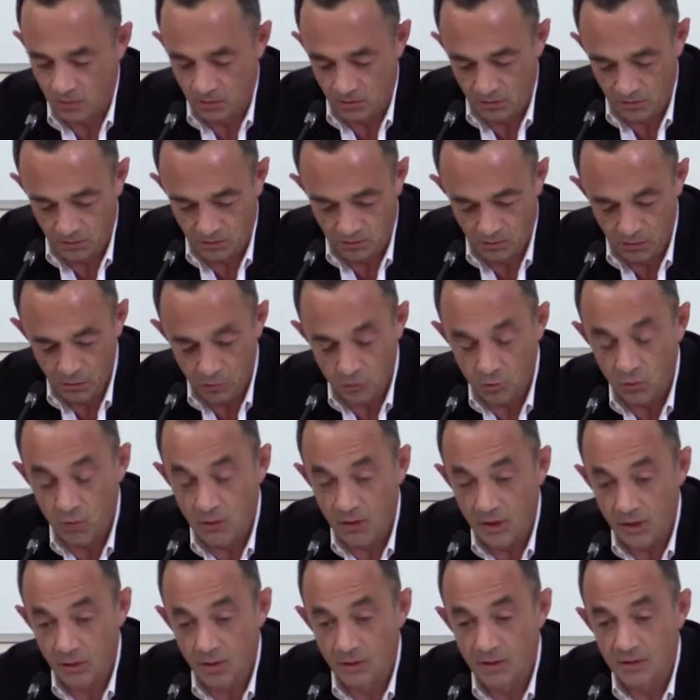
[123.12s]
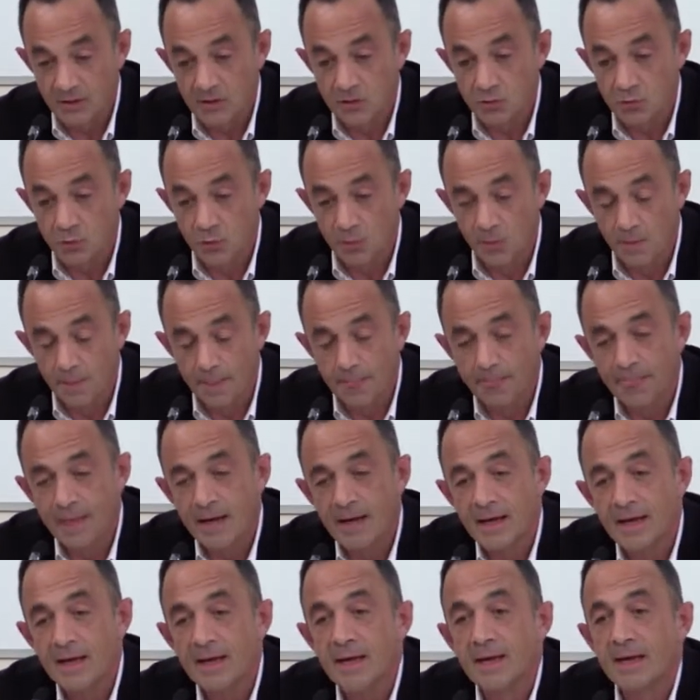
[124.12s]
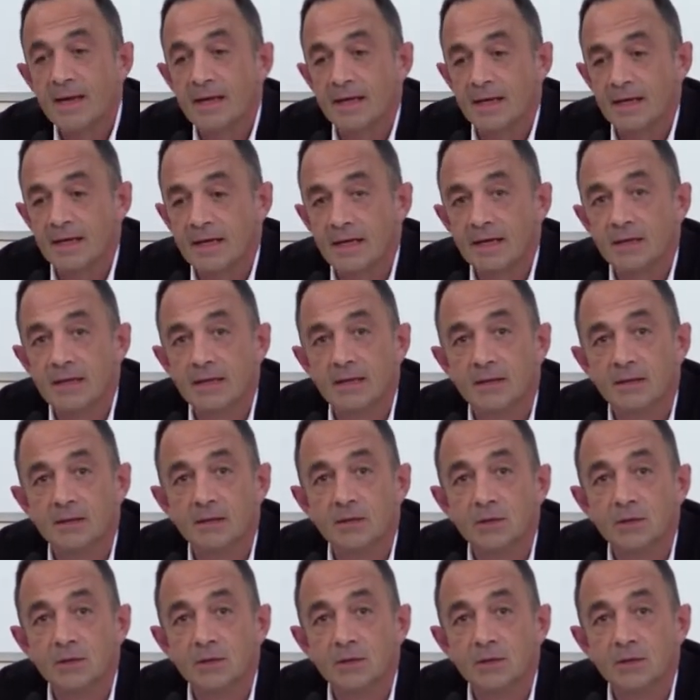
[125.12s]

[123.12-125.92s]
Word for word: euh, dans la relation. Et